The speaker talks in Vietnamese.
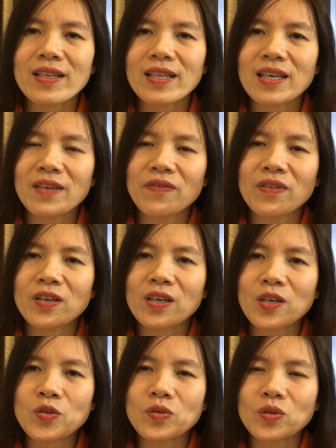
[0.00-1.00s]
thì với
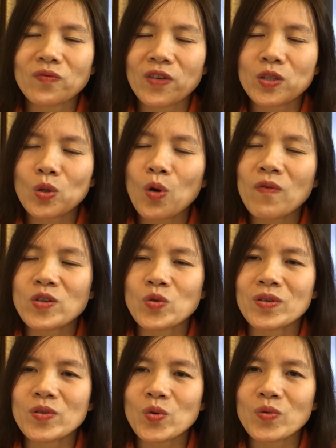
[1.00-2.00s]
các với tôi và
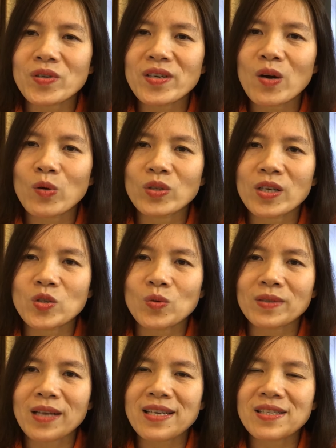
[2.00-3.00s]
chủ ngữ số nhiều thì
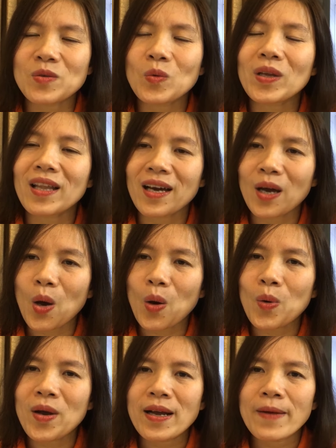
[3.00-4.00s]
chúng ta giữ nguyên là
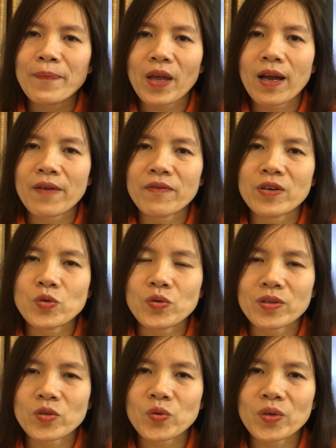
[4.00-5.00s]
go à, với
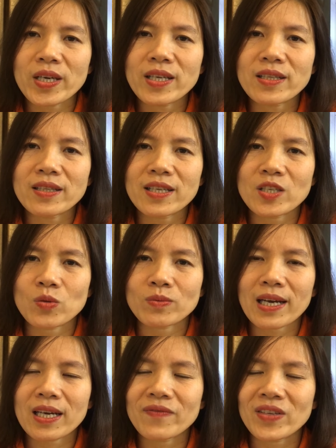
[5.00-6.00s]
chủ ngữ số ít thì chúng
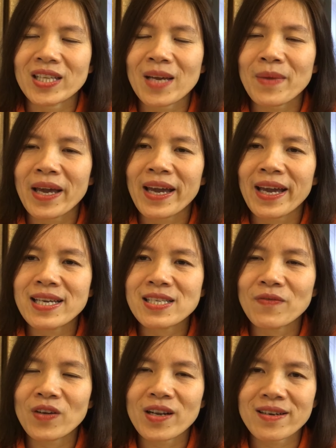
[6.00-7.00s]
ta cần phải thêm
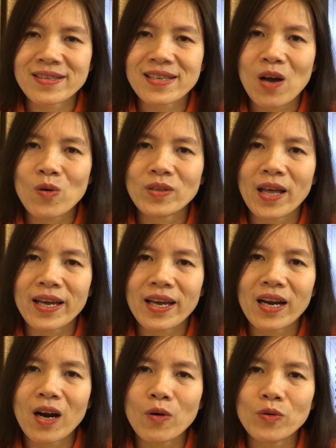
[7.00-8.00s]
es vào đằng sau
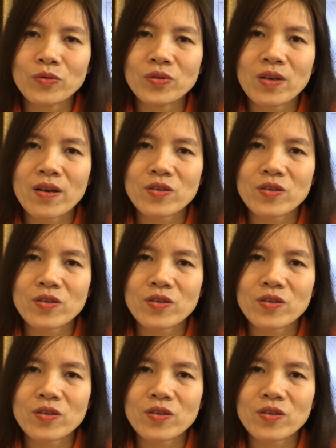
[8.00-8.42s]
thành goes